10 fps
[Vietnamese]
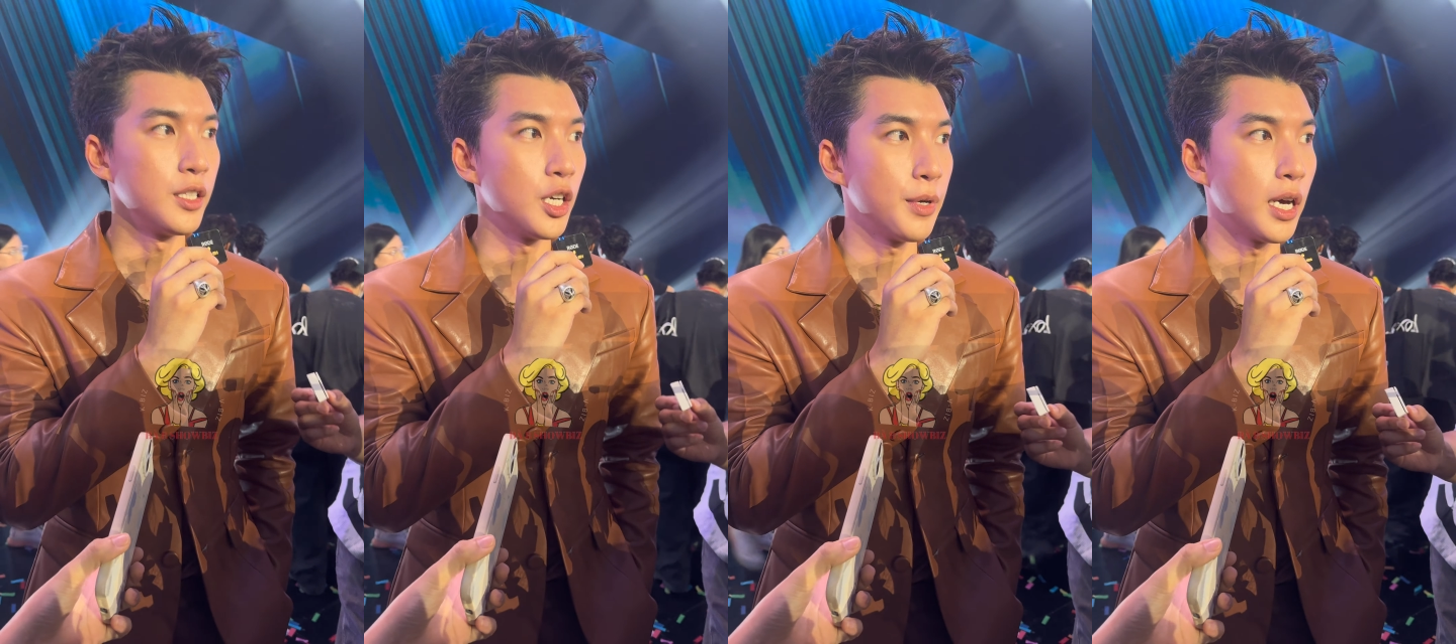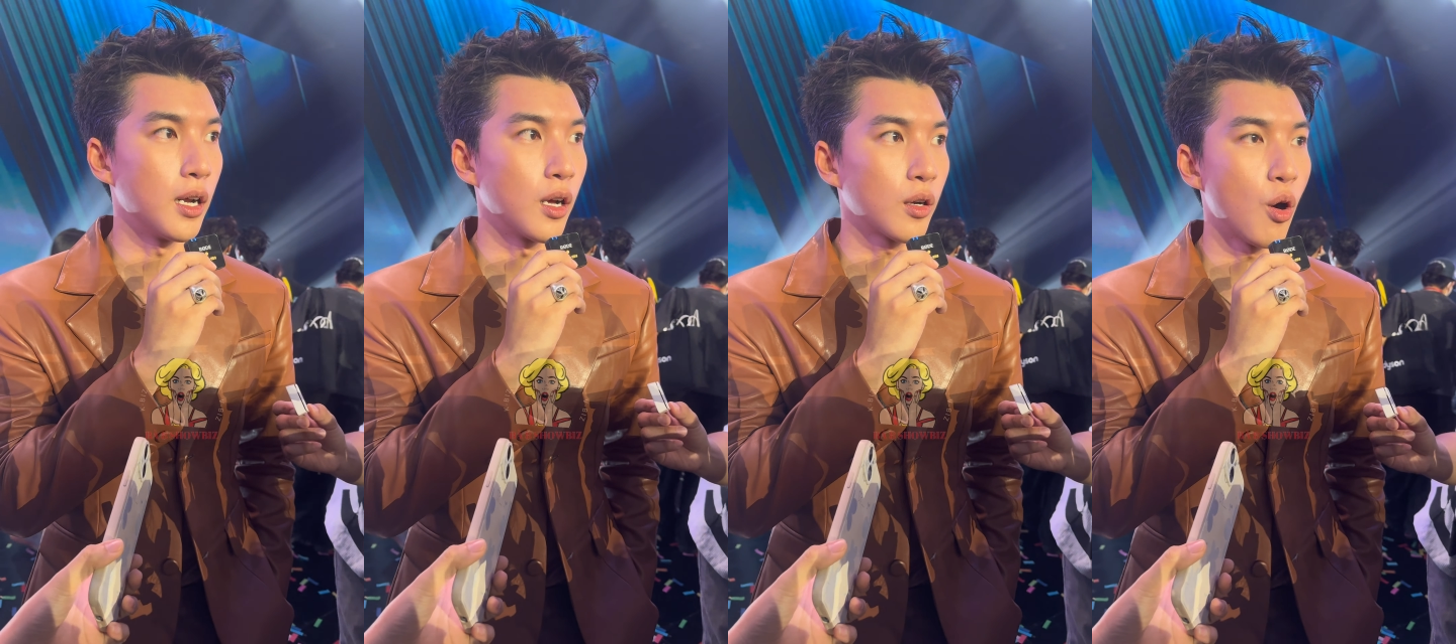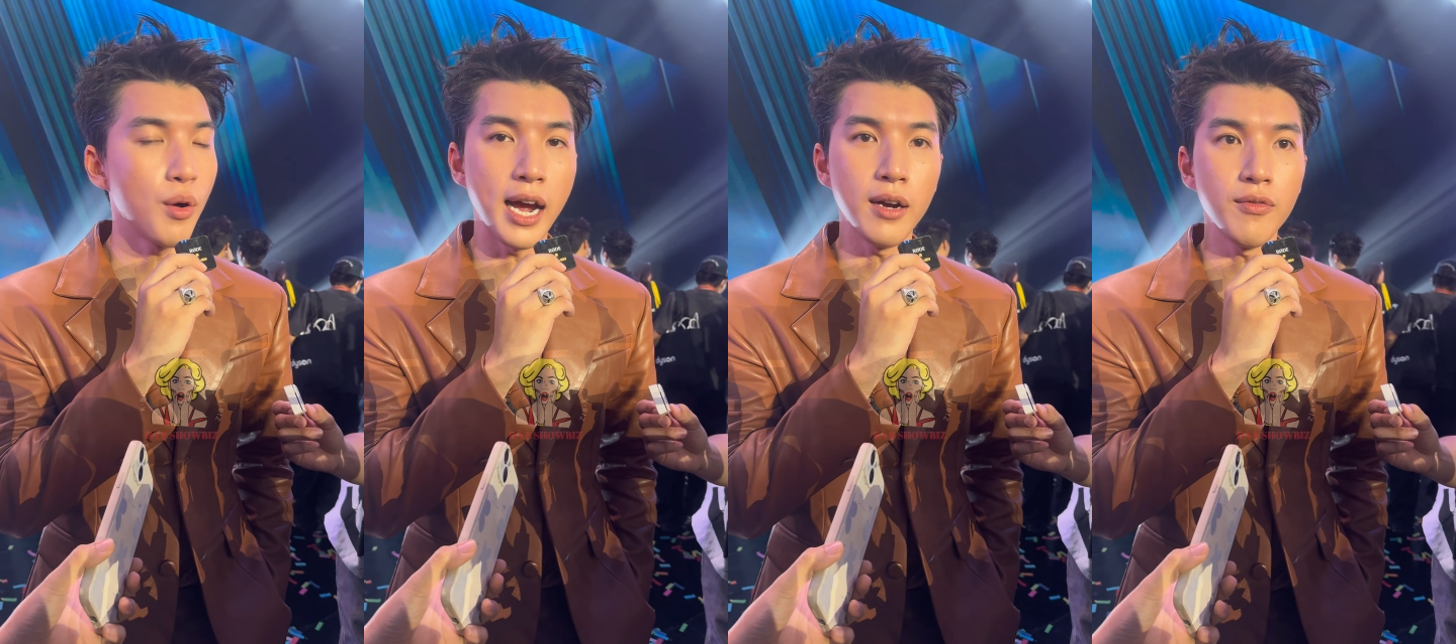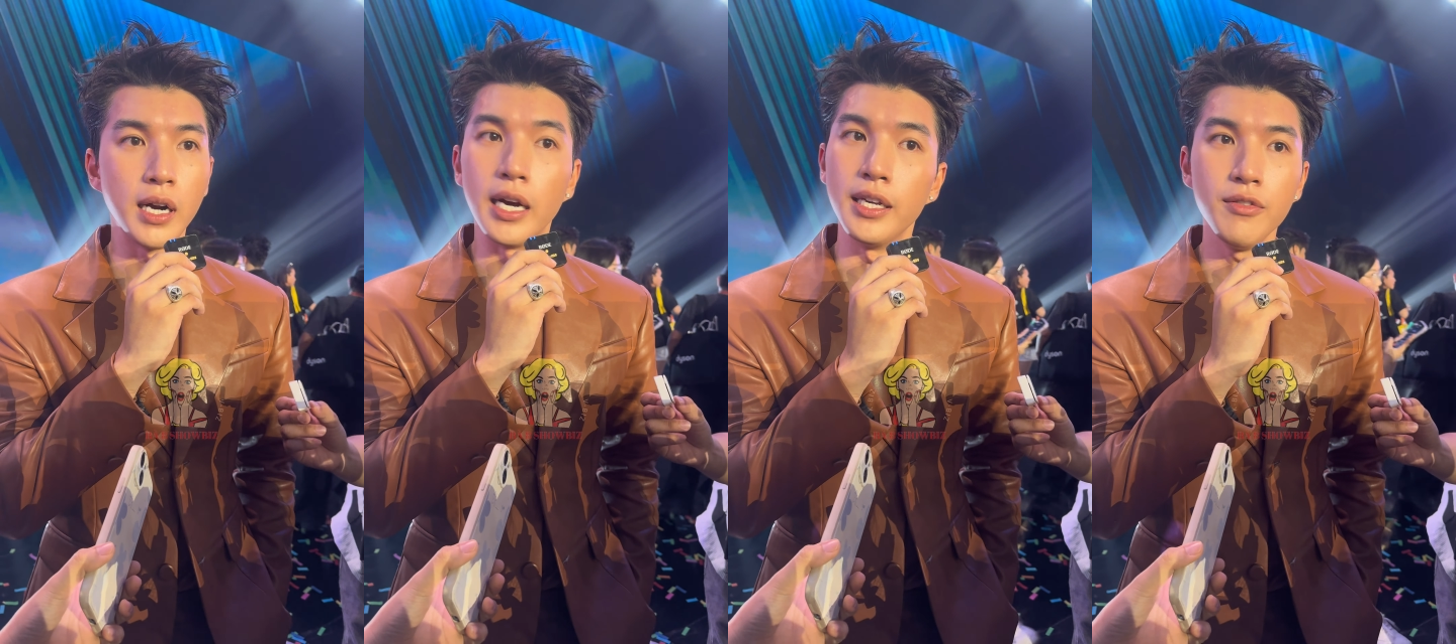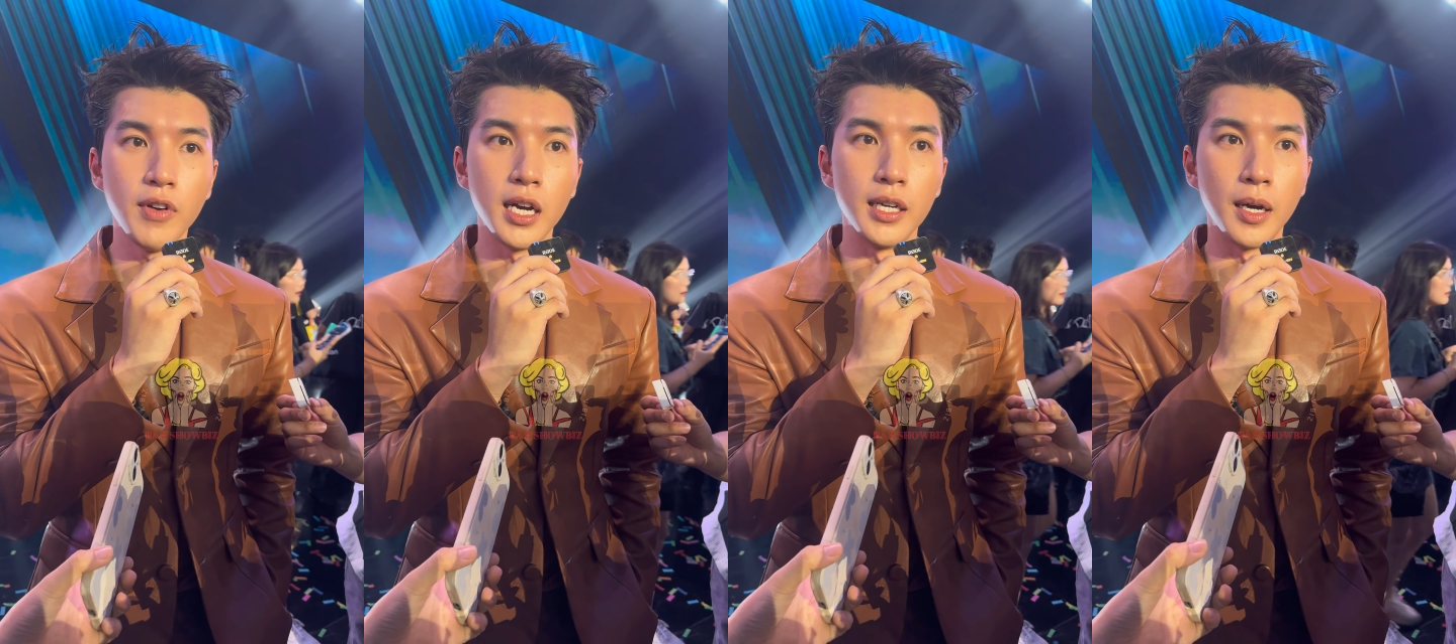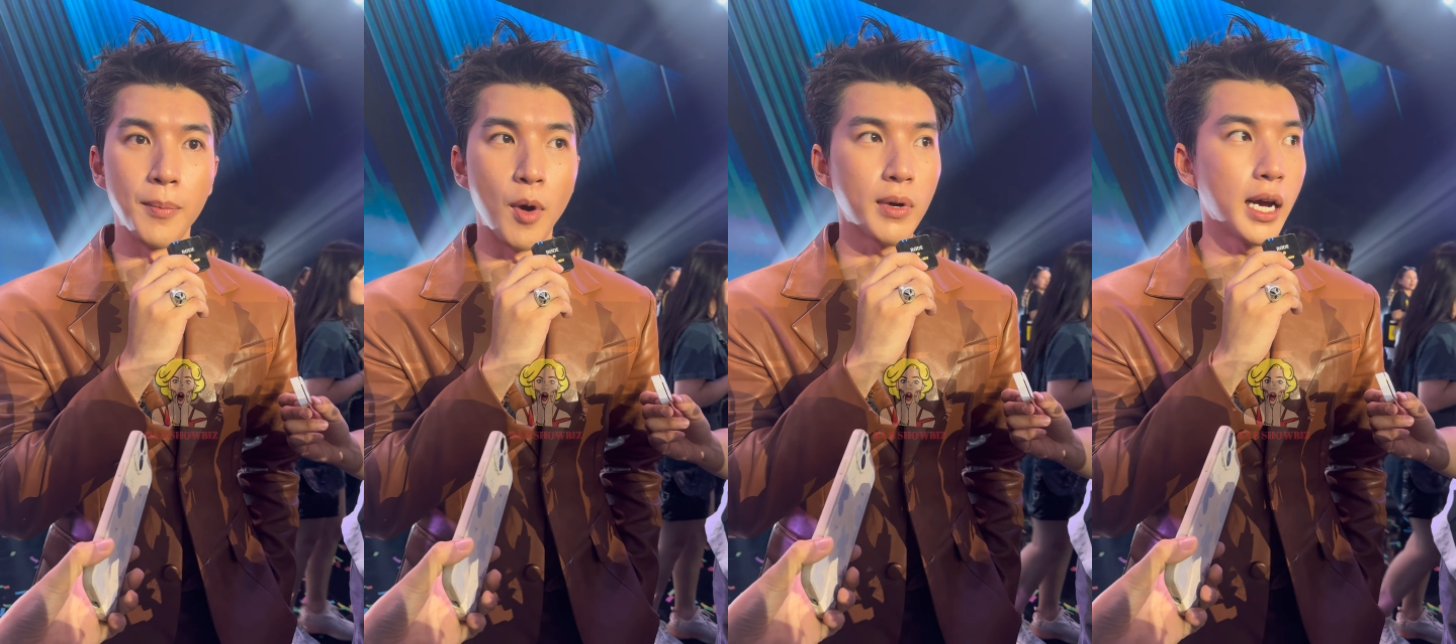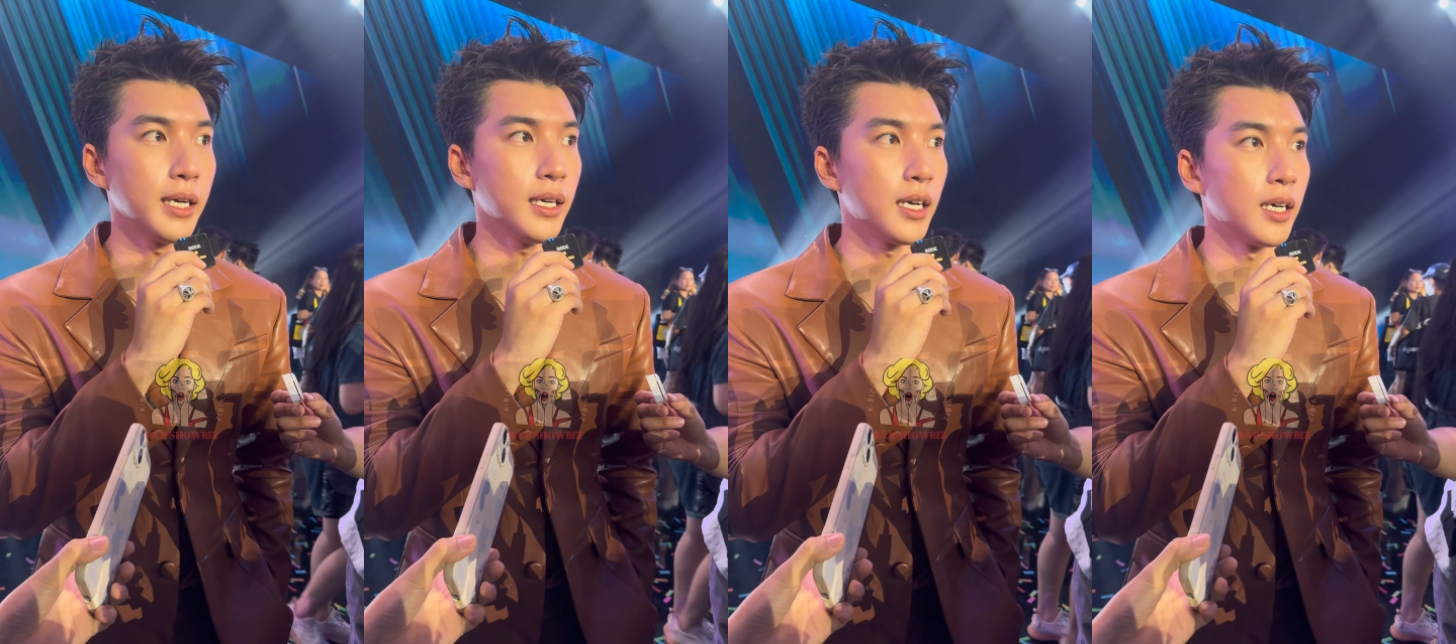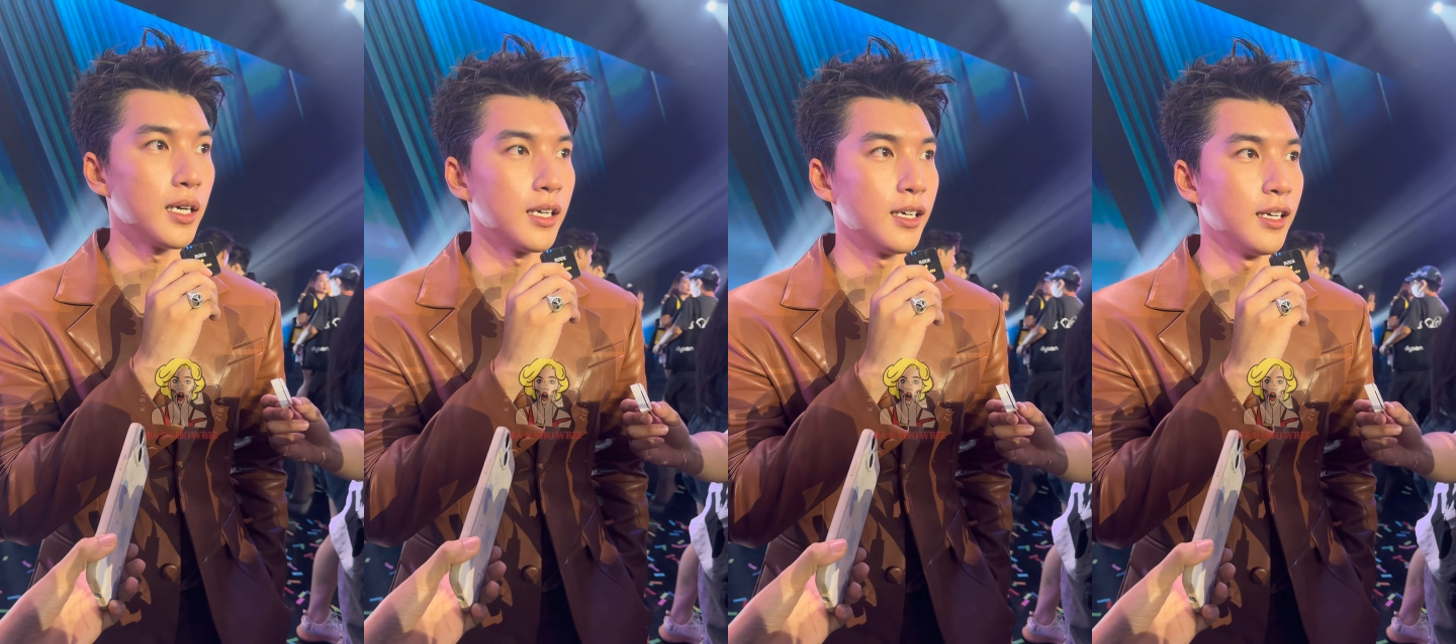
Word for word: chưa bao giờ cố gắng và nghĩ về à, một cái ờ,